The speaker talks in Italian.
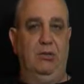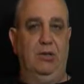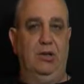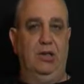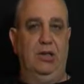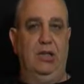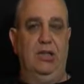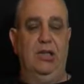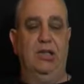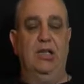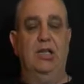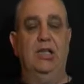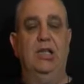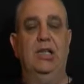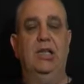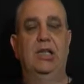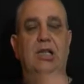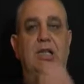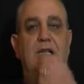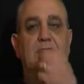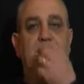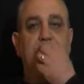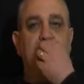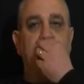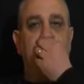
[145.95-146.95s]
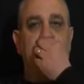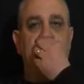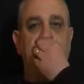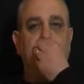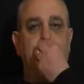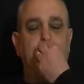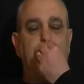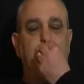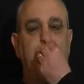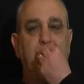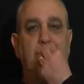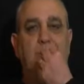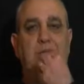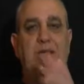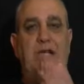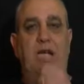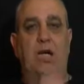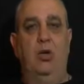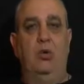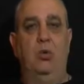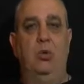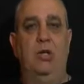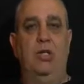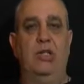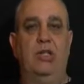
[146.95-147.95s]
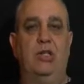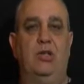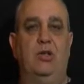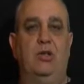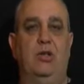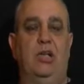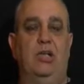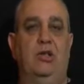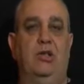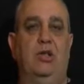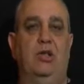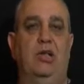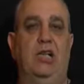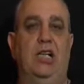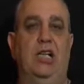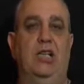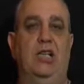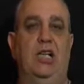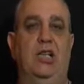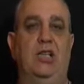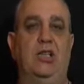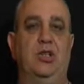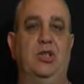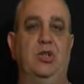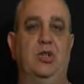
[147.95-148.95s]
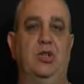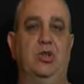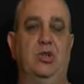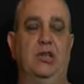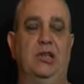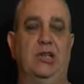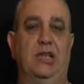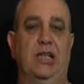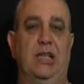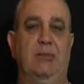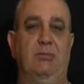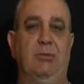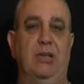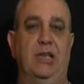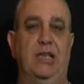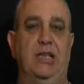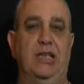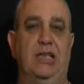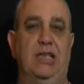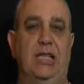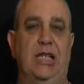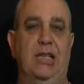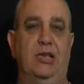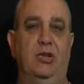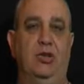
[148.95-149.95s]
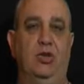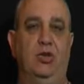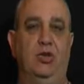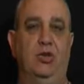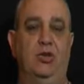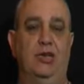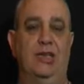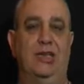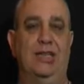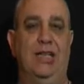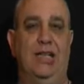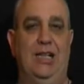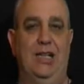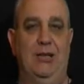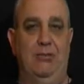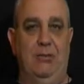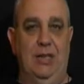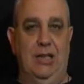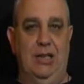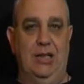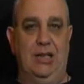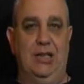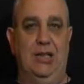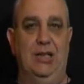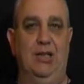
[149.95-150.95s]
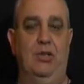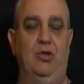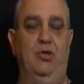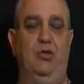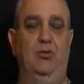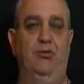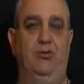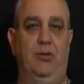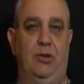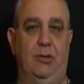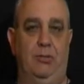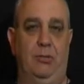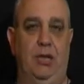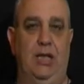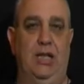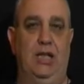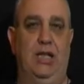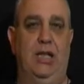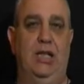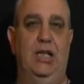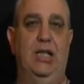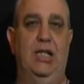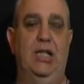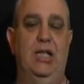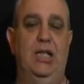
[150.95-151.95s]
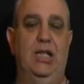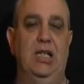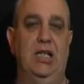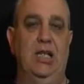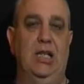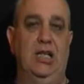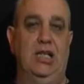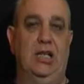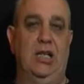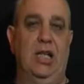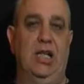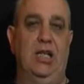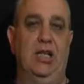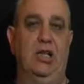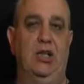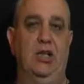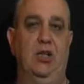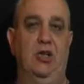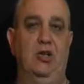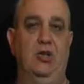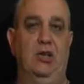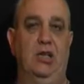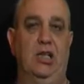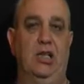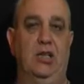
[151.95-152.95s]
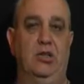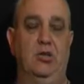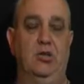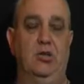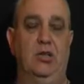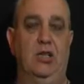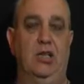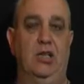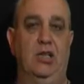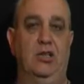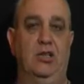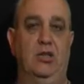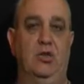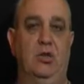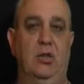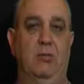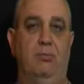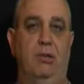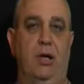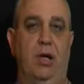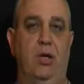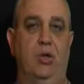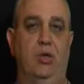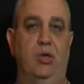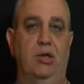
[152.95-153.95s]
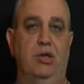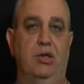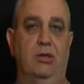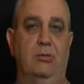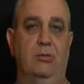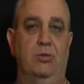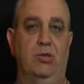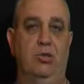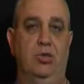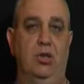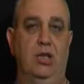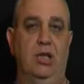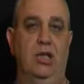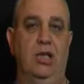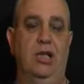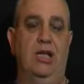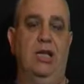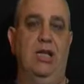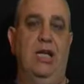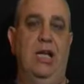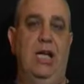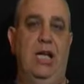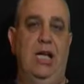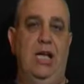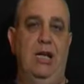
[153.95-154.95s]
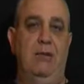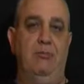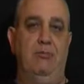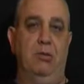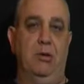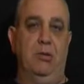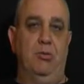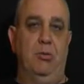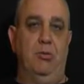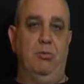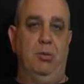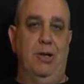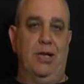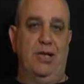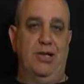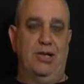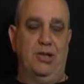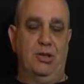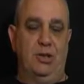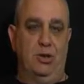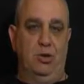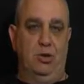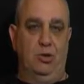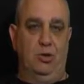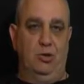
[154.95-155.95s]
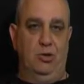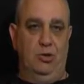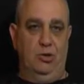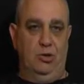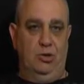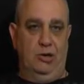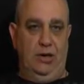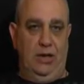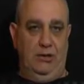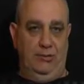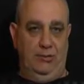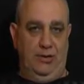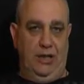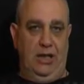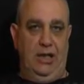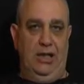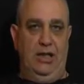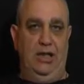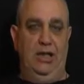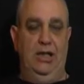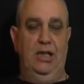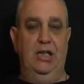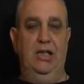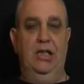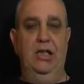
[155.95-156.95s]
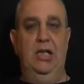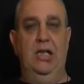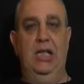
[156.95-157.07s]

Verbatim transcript: Quindi ehm, da questo la società adesso sta pensando seriamente di confermare il tecnico della scorsa stagione Paolo De Simoni, è il primo passo eh, da fare.